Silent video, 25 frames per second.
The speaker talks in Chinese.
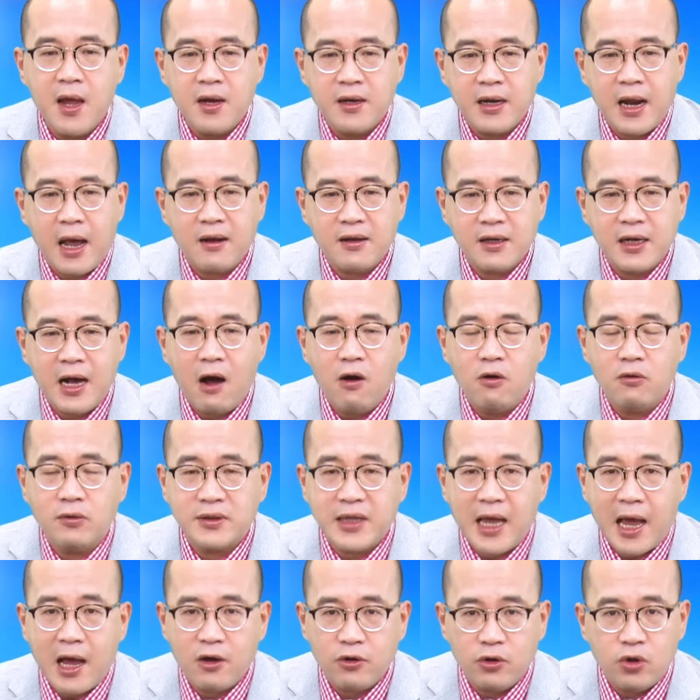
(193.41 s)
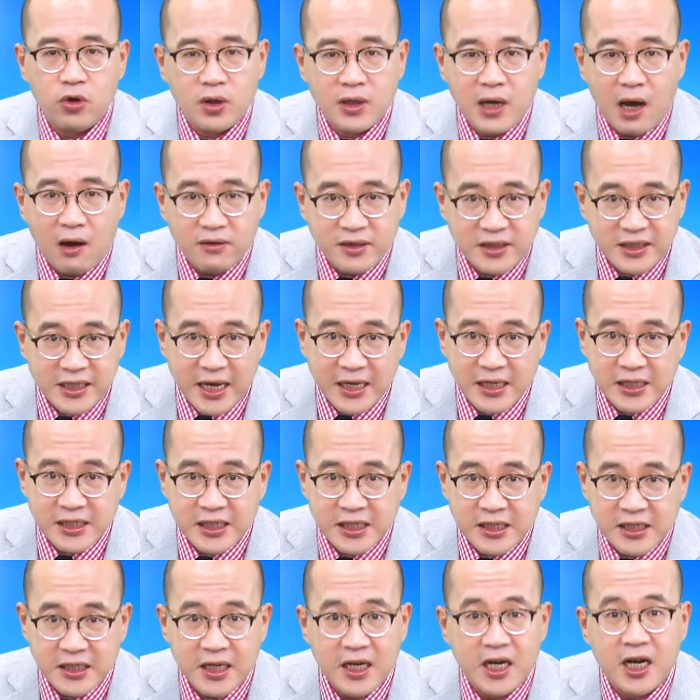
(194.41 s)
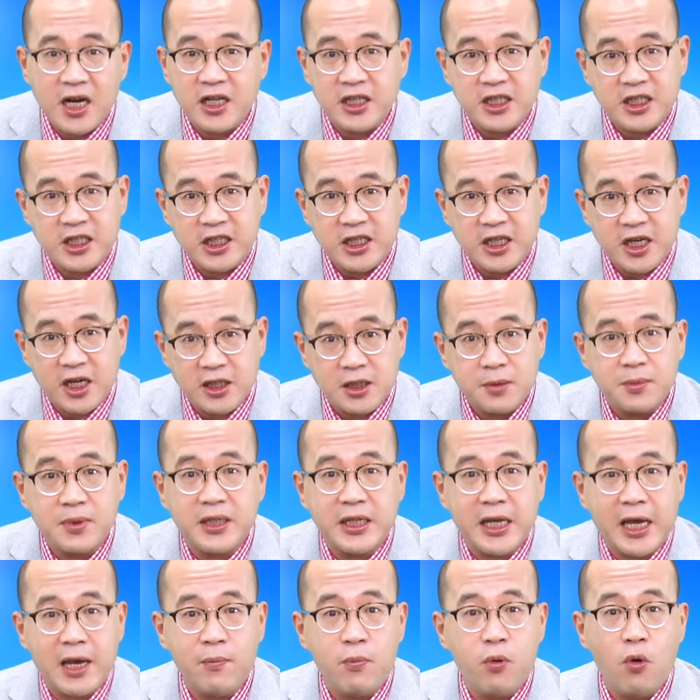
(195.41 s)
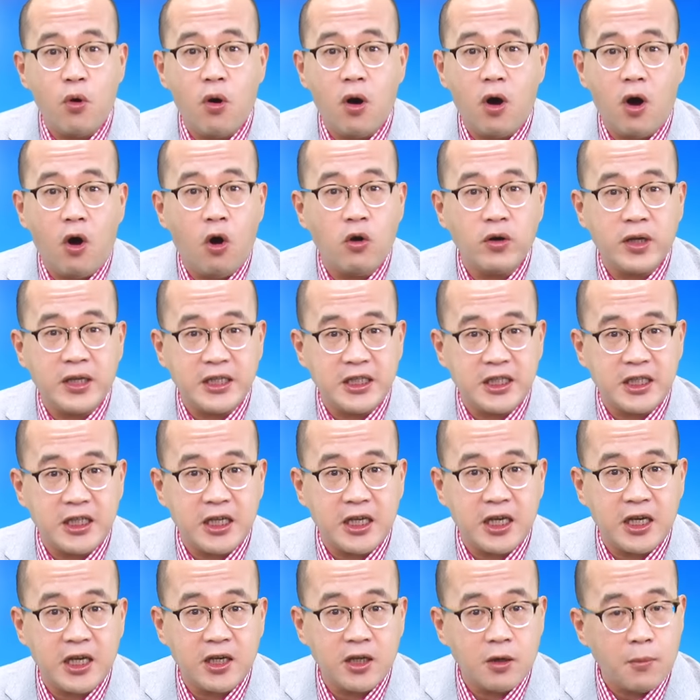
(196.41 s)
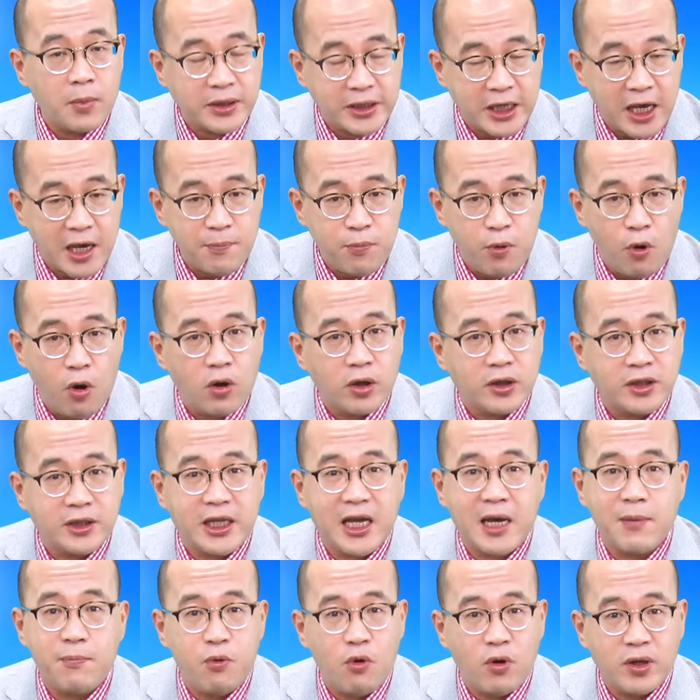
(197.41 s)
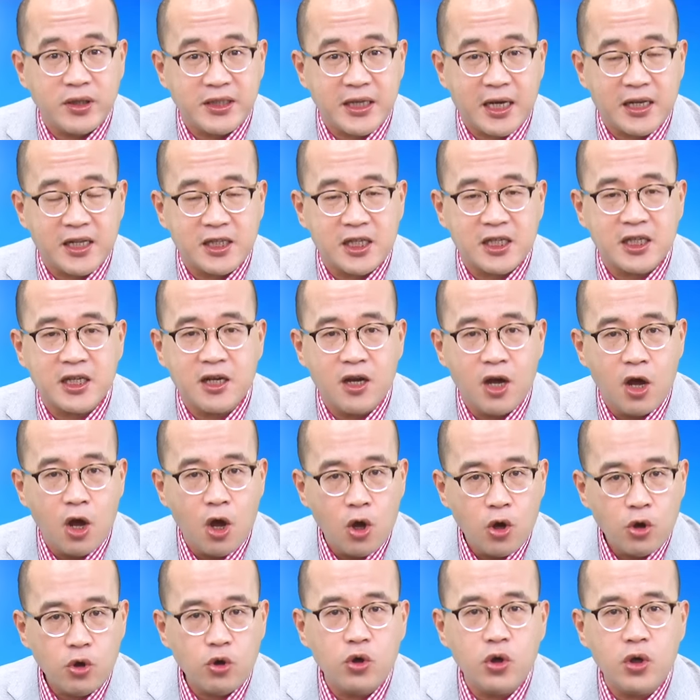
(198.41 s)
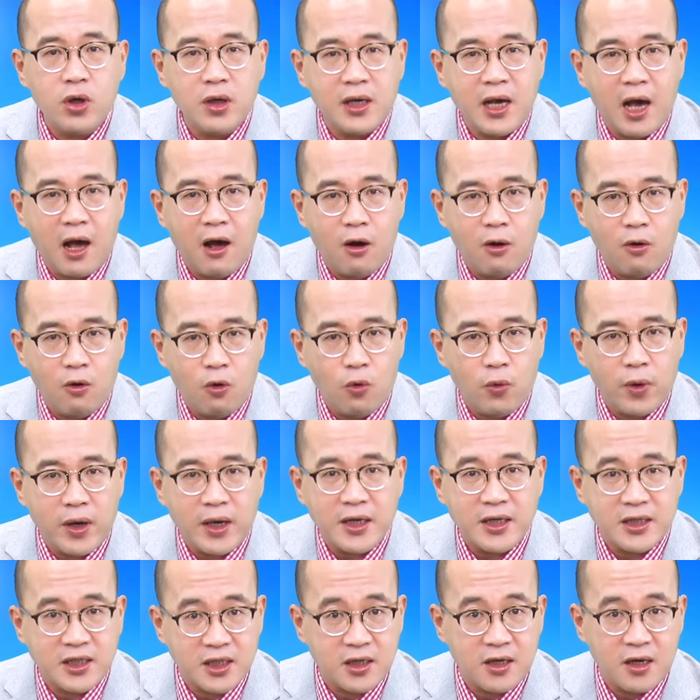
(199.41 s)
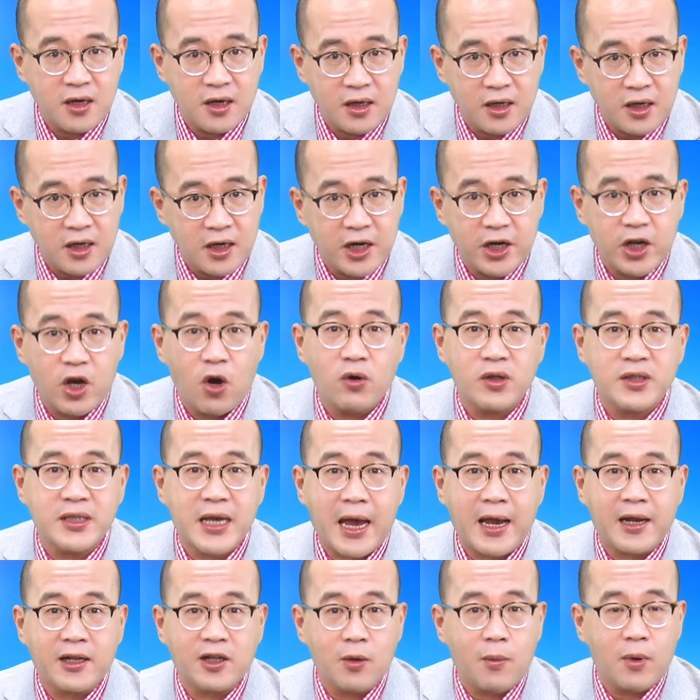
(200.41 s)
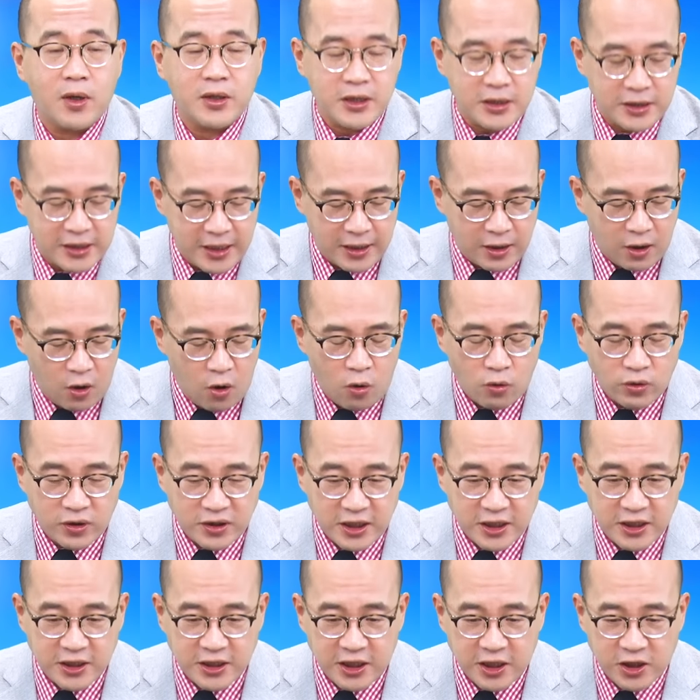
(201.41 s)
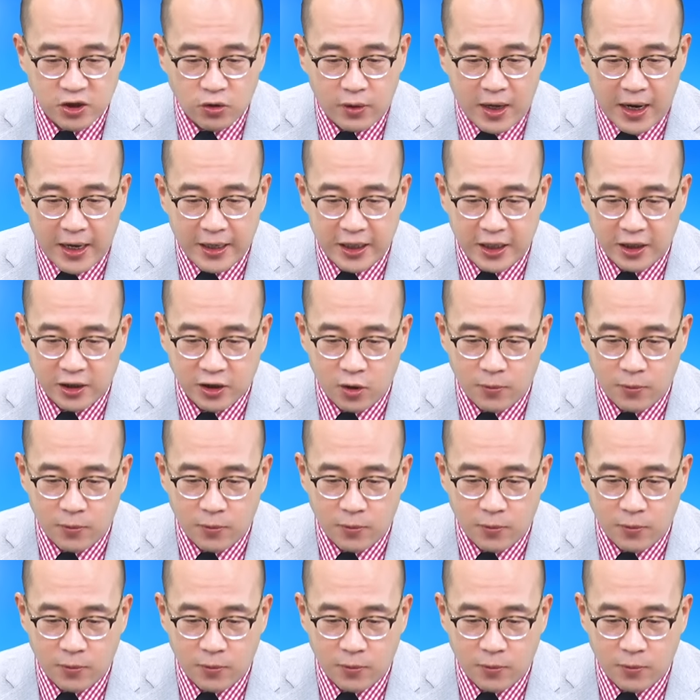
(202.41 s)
那高档预告减持272是不是跌破 OTC？ 有没有跌破？跌破减持预告回撤263， 好不好？今天 OTC 收哪里？